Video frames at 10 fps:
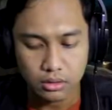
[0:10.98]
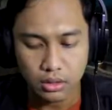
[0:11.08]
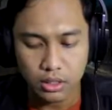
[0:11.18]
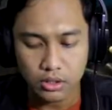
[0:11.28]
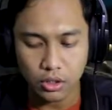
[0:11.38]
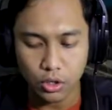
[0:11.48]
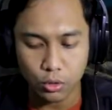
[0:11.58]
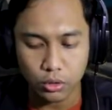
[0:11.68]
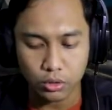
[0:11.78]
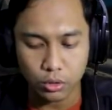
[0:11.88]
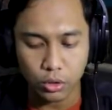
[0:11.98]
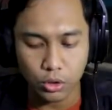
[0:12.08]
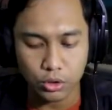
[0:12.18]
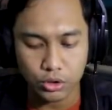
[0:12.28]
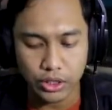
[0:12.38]
Nice. Oh,
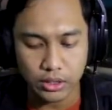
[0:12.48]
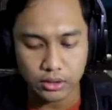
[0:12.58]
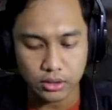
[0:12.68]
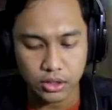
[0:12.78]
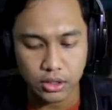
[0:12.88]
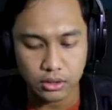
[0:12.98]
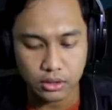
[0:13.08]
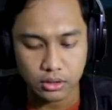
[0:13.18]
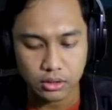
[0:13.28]
oh, shield, shield.